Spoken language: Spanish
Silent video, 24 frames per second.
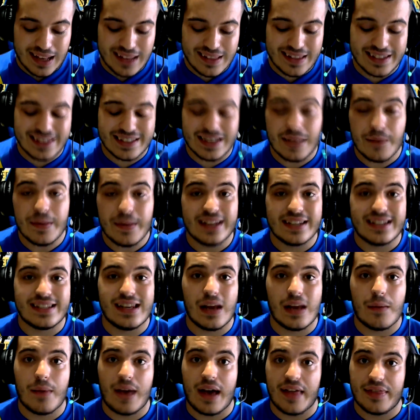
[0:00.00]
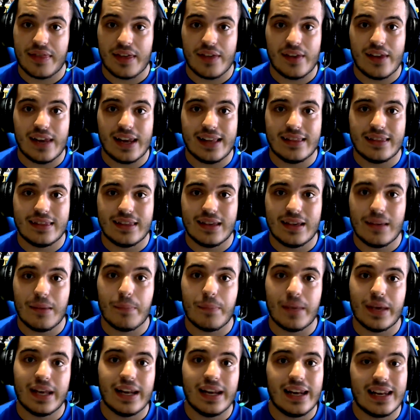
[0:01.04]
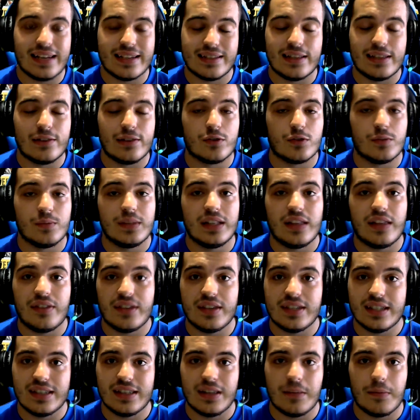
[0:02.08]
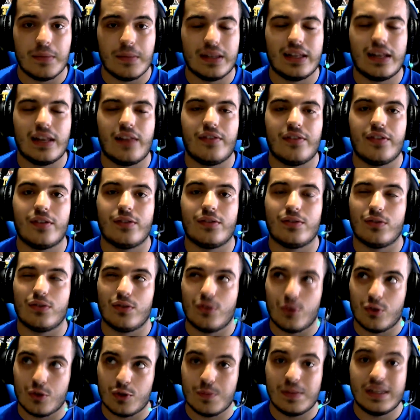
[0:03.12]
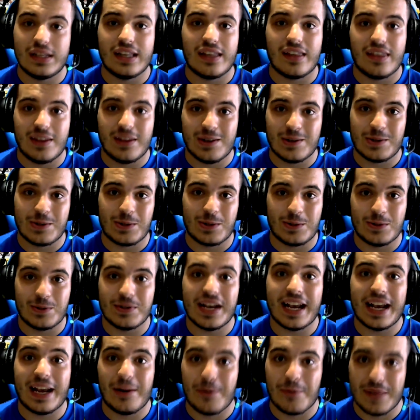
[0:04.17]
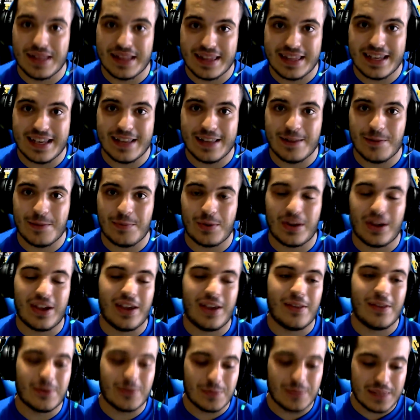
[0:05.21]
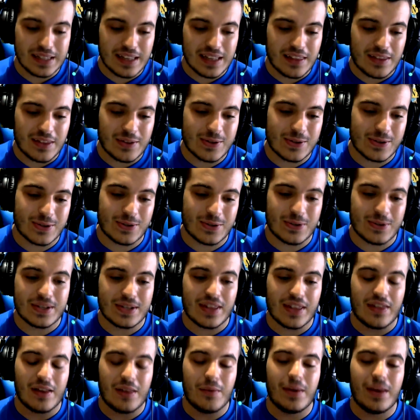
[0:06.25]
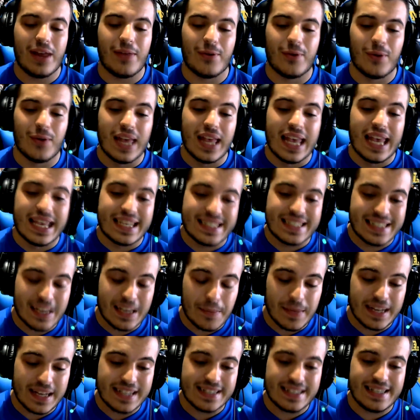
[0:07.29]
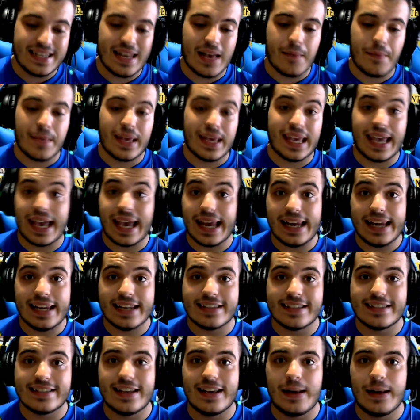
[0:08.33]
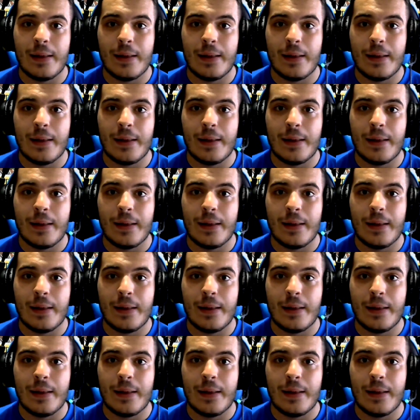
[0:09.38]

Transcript: de de SummerSlam hacia adelante vienen las del 2017 en vez de las de 2018, cosa que lo entiendo, porque de 2018 solo se ha celebrado SummerSlam y Hell in a Cell,